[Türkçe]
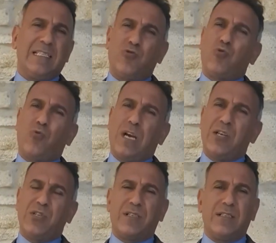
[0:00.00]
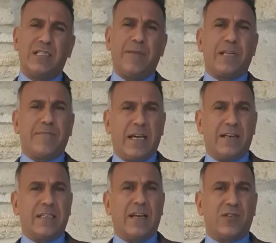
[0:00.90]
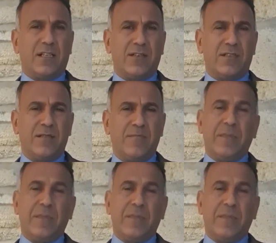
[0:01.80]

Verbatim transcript: çok aşırı depremler gerçekleşti.